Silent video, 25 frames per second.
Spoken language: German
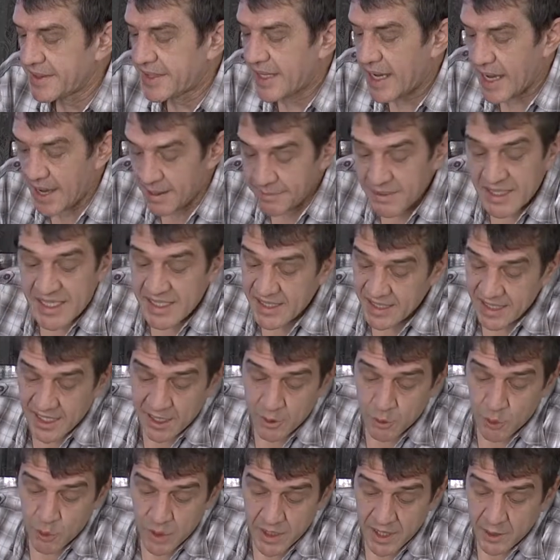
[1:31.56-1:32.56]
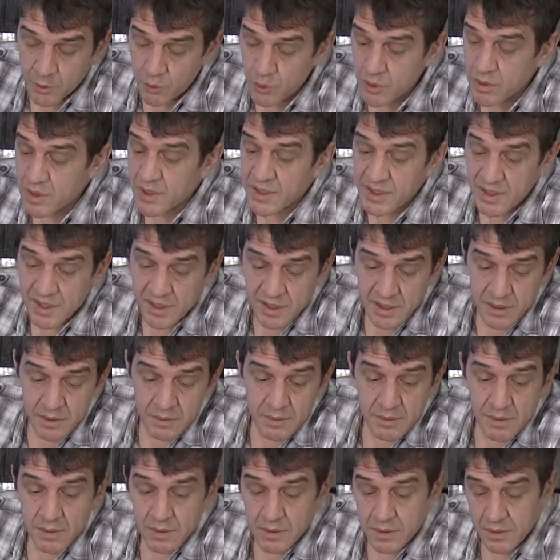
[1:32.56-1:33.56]
Aber sie sind gut genug, sie
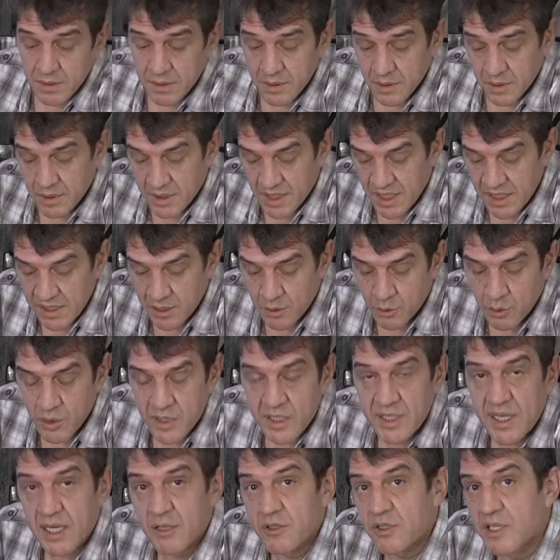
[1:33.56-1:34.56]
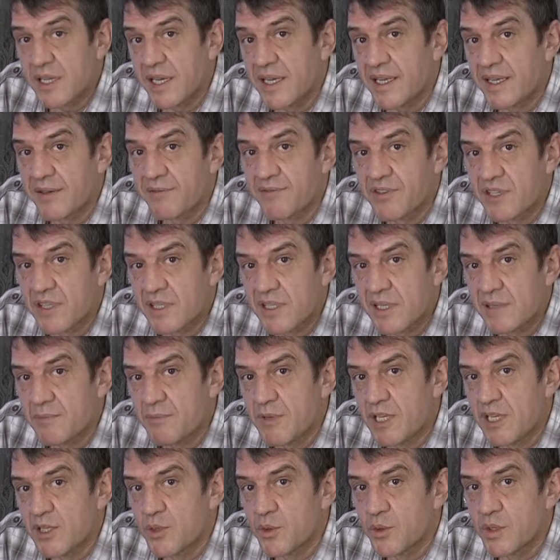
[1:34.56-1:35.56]
sind, die Tastatur ist ausgelegt für 10
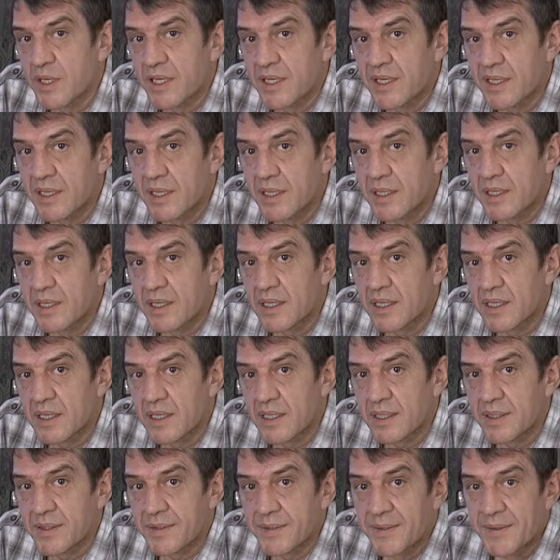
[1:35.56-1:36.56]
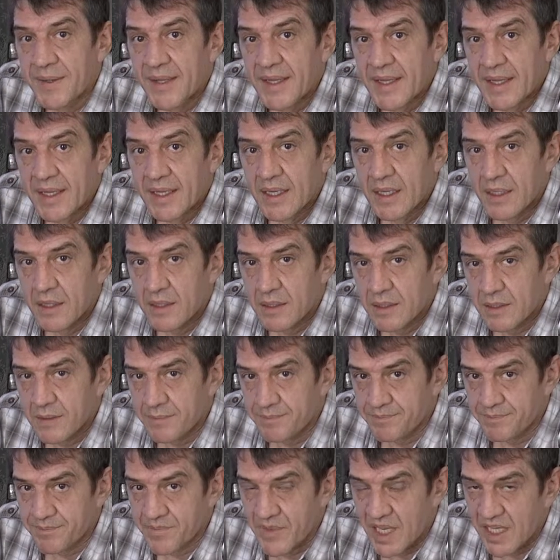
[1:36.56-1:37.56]
Millionen äh, äh,
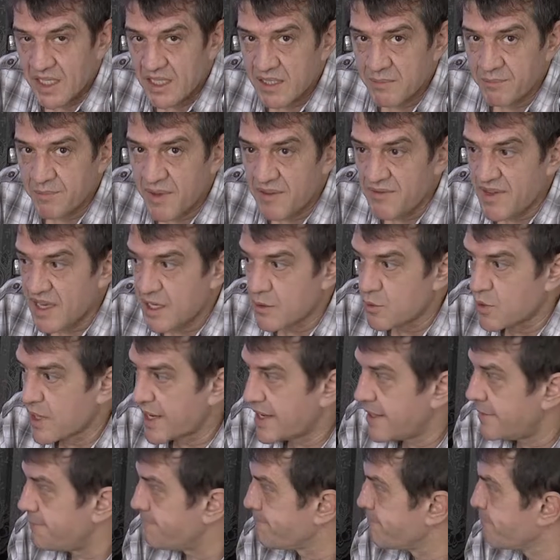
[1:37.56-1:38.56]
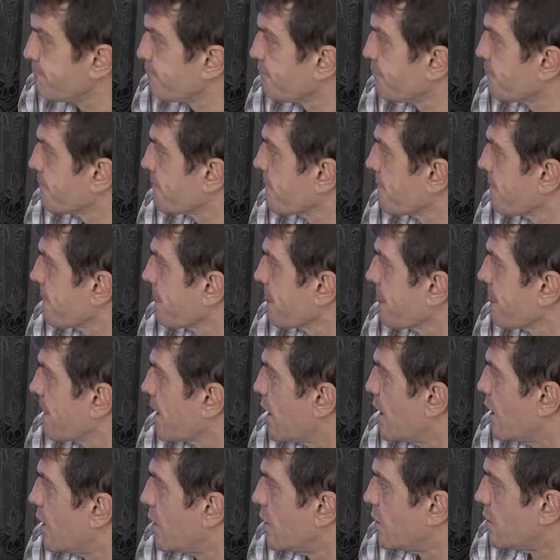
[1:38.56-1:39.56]
Tastenbewegungen.
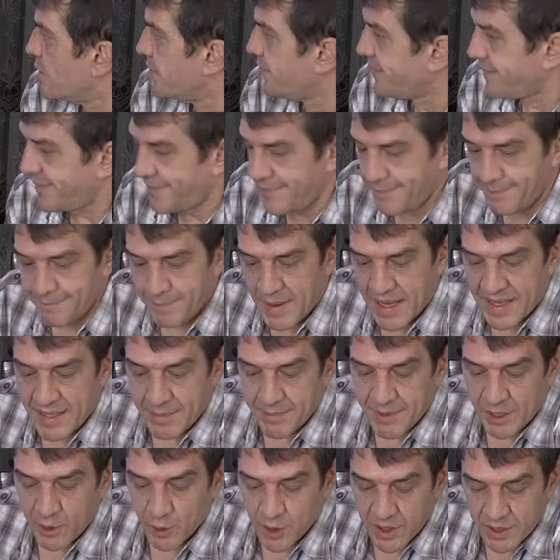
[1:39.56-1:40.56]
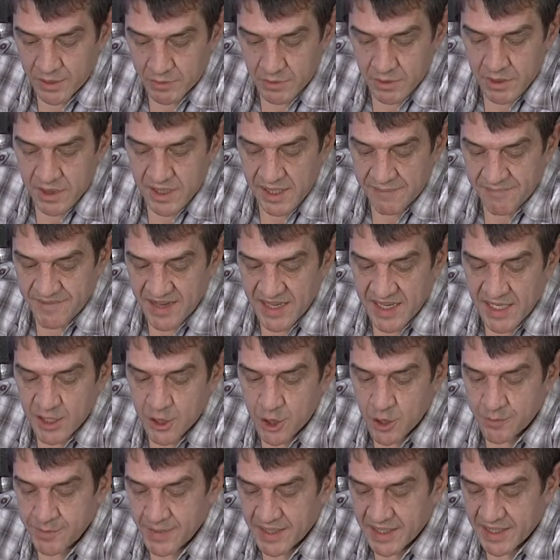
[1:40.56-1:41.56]
Und bei der Beleuchtung sehen wir jetzt
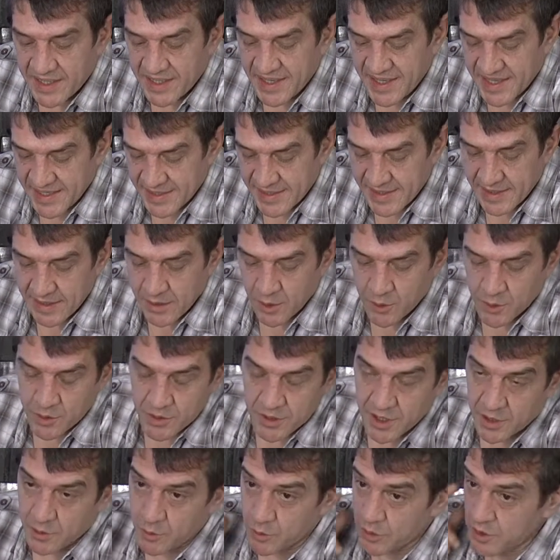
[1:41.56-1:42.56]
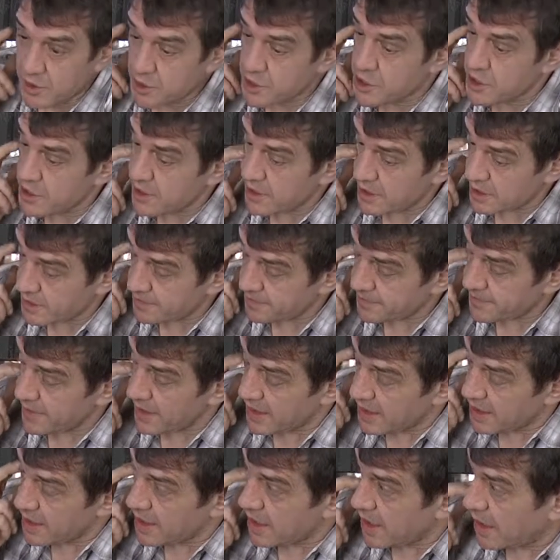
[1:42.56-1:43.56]
schon mal den ersten größeren Unterschied
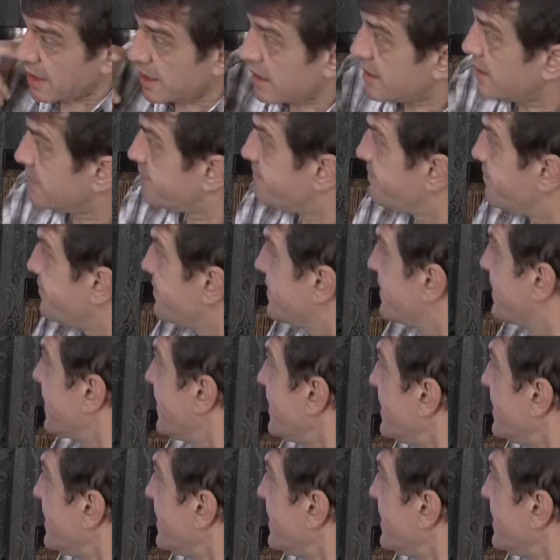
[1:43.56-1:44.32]
sie